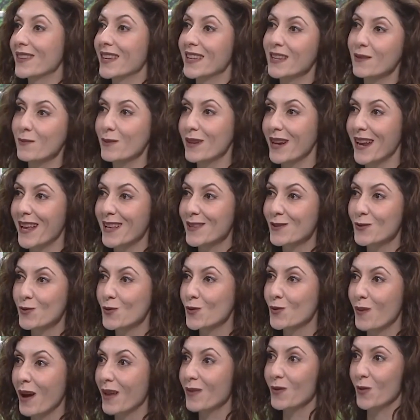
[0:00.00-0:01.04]
Yeni bir
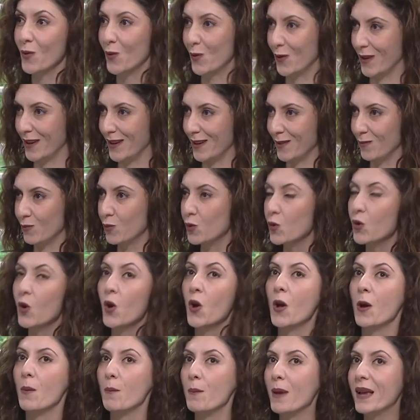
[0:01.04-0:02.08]
enstrüman öğrenin. Bu
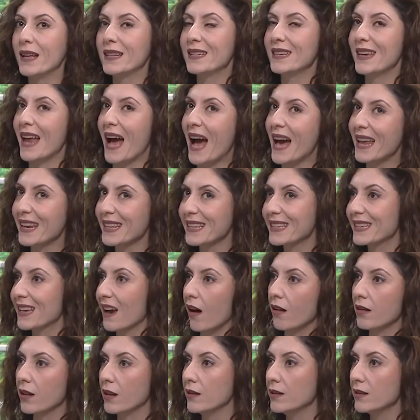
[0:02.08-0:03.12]
beynin her iki
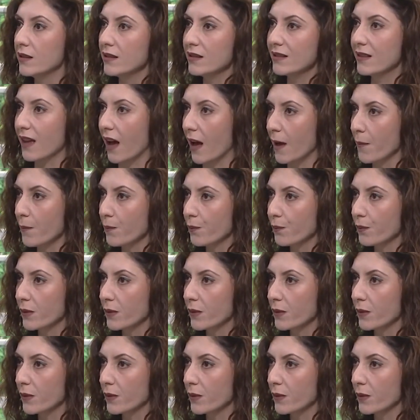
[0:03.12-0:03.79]
alanını da